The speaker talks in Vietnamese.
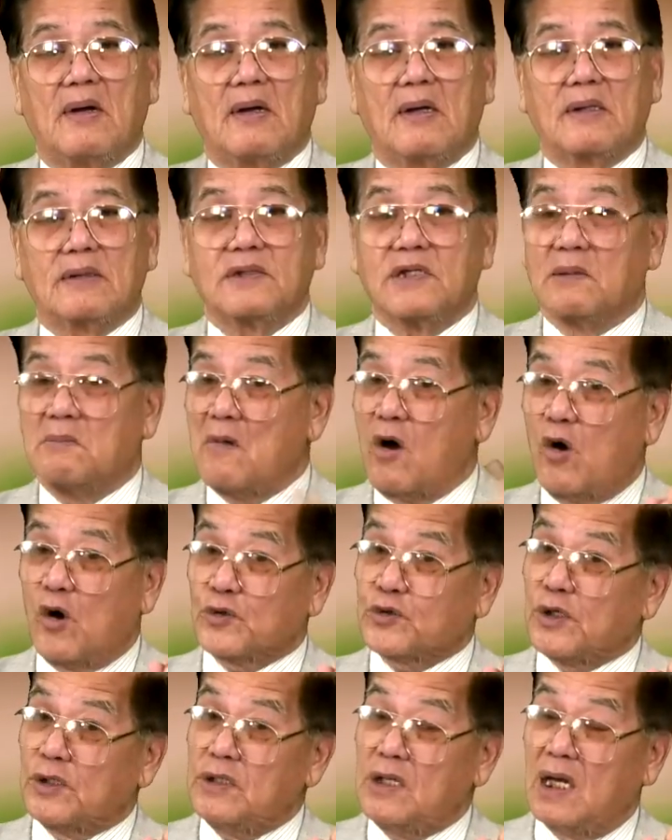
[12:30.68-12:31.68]
Nhưng Hồ
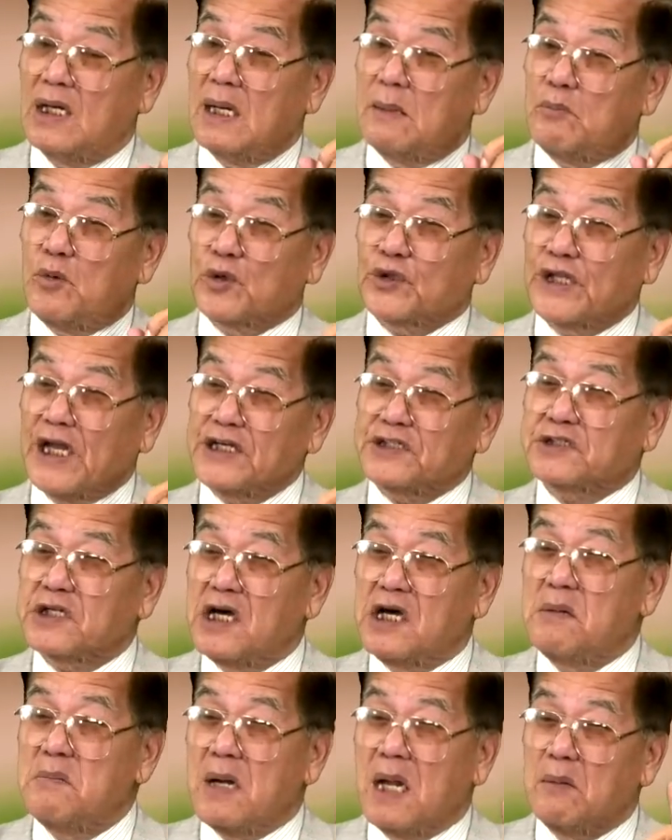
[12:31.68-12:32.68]
Xuân Hương là một tay
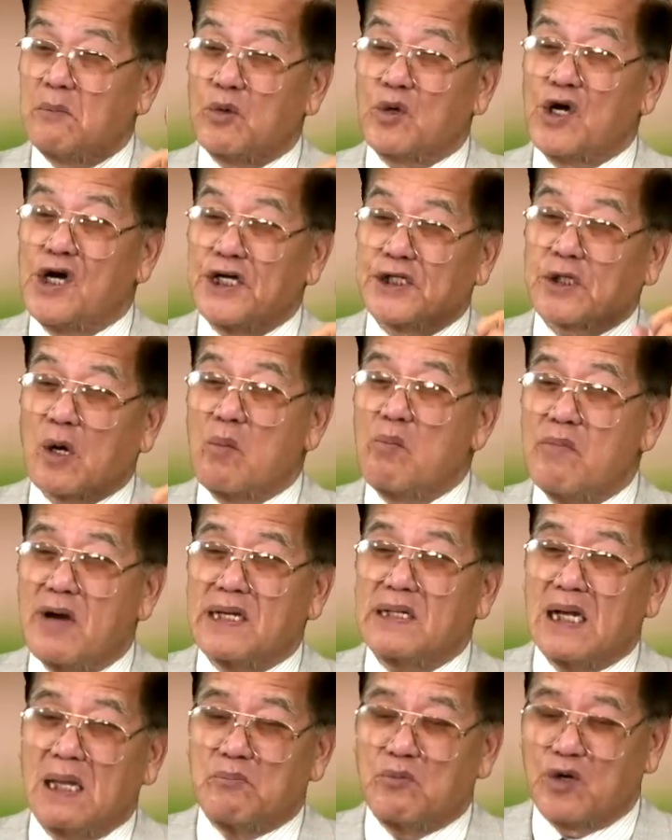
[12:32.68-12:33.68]
thơ, mà là một người thông minh,
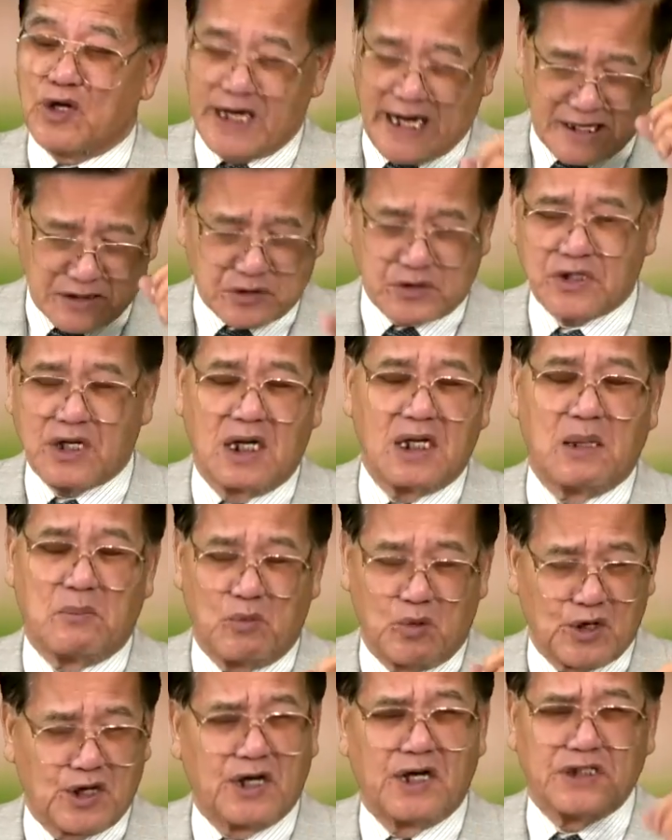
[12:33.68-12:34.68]
là một người ăn chơi, là một
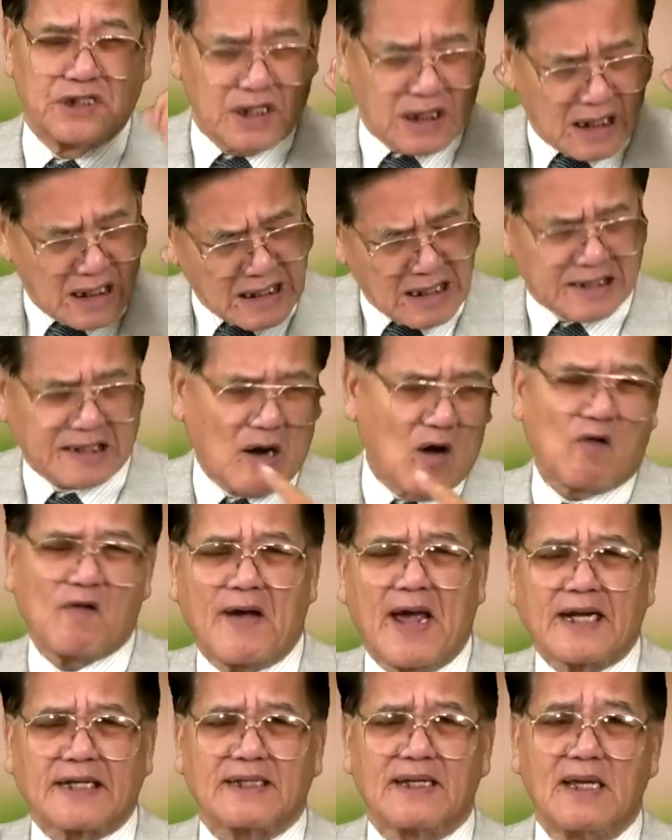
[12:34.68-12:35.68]
người rất là tháo
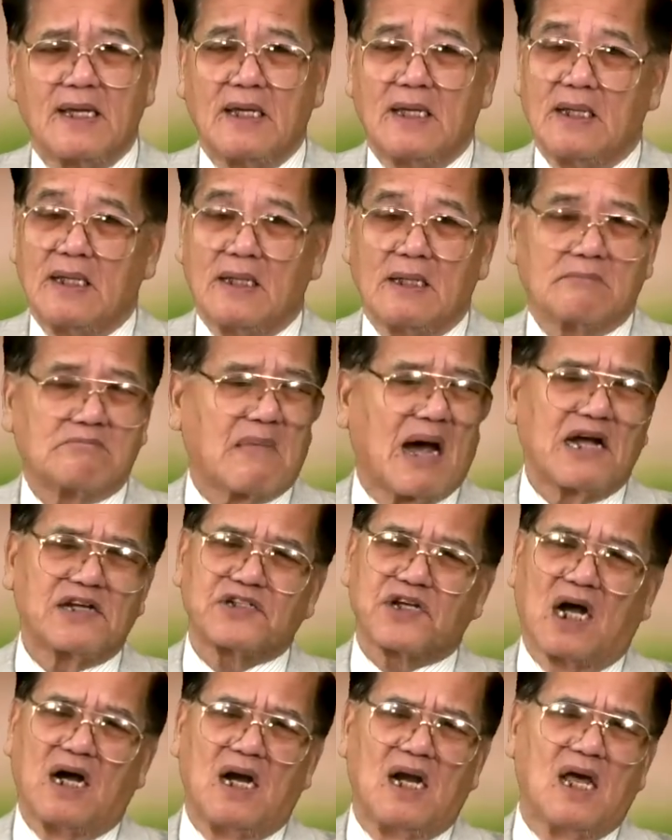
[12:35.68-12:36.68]
vát. Bà ấy
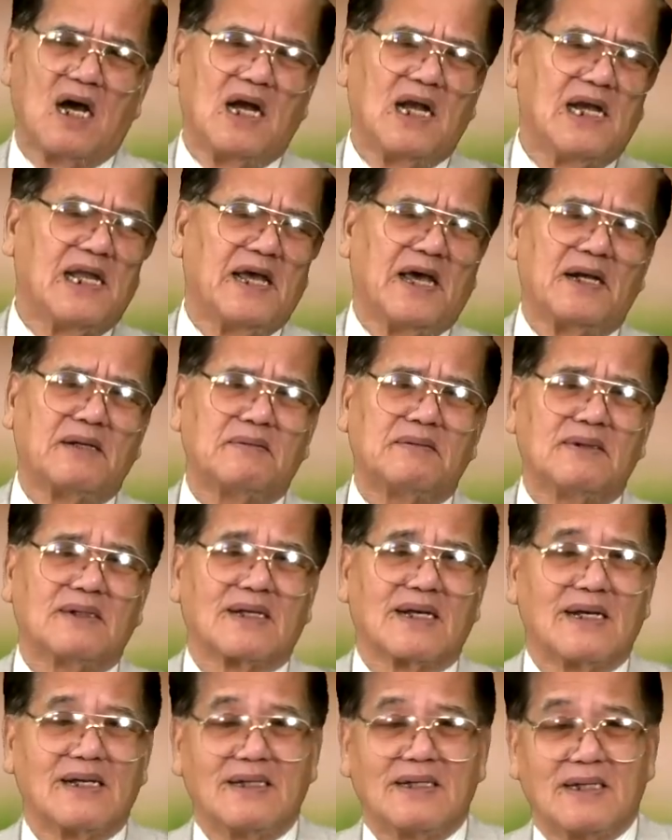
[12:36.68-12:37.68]
trả lời liền,
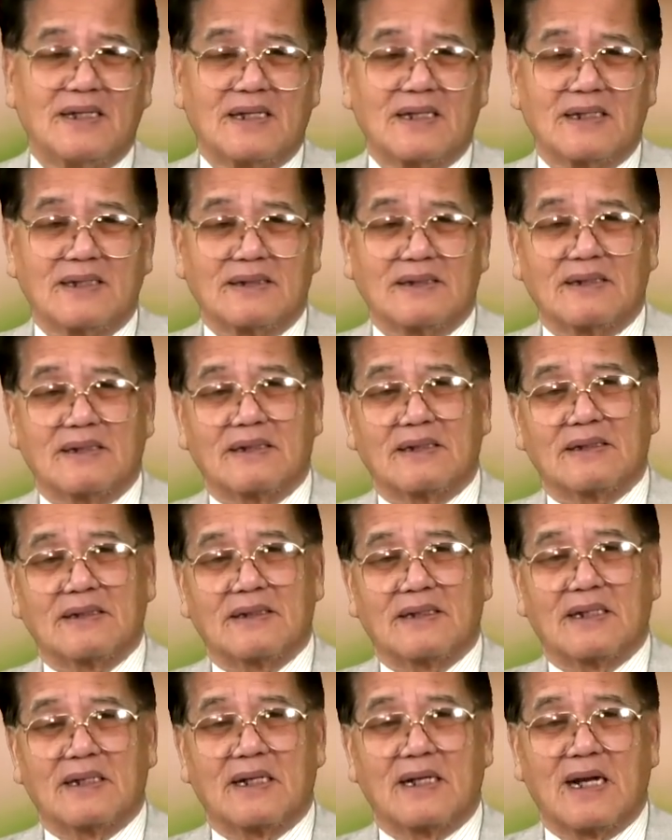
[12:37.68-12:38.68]

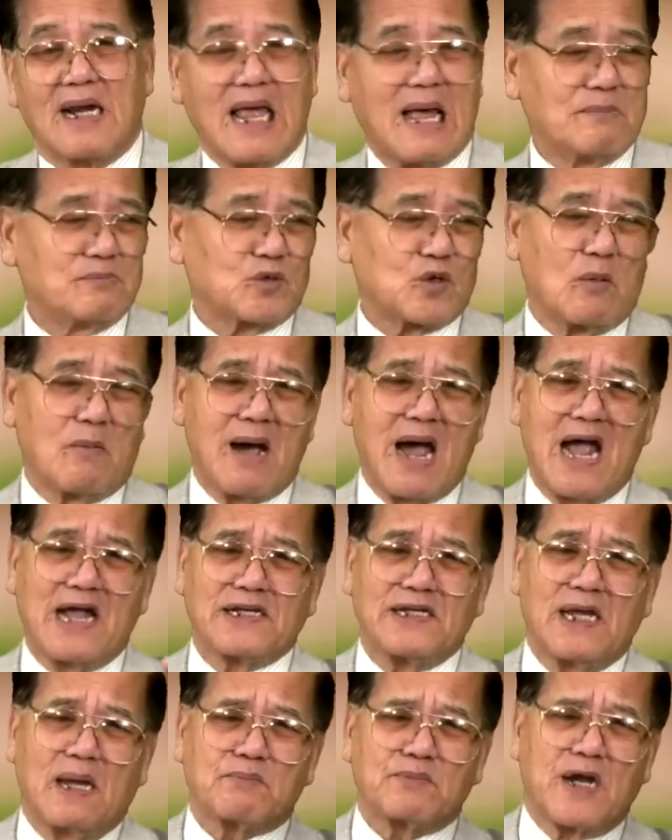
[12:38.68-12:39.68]
làm cho ba anh
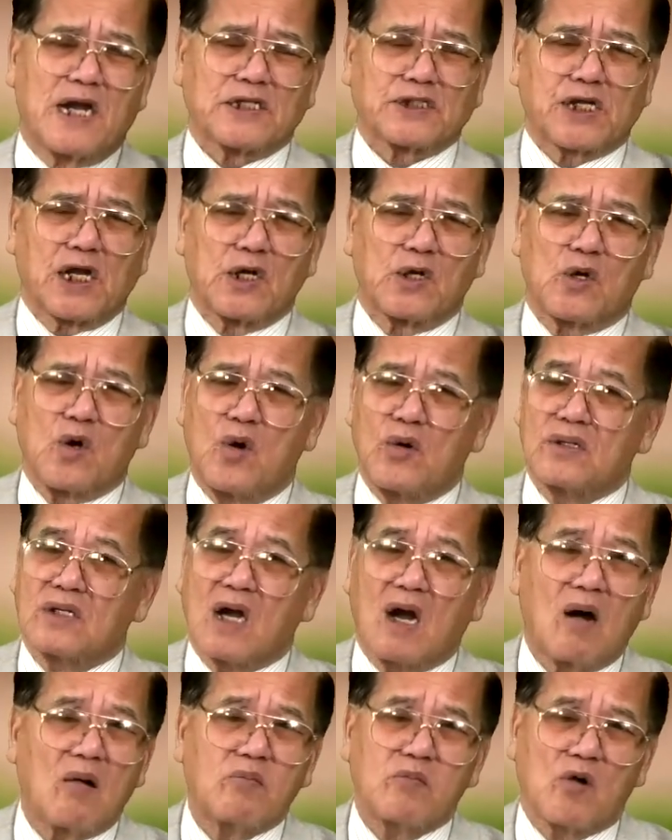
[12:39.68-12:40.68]
em Đặng Trần Côn
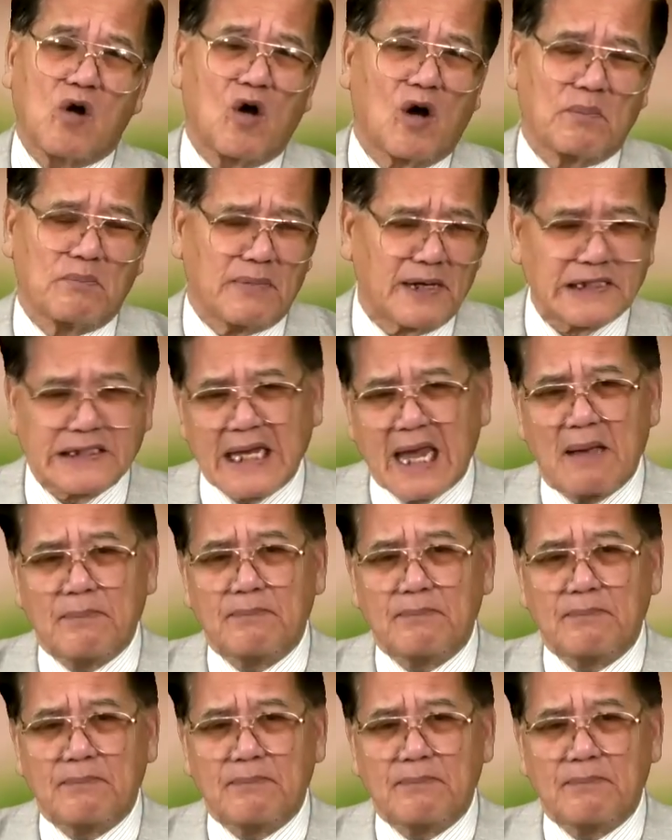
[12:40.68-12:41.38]
không còn manh giáp.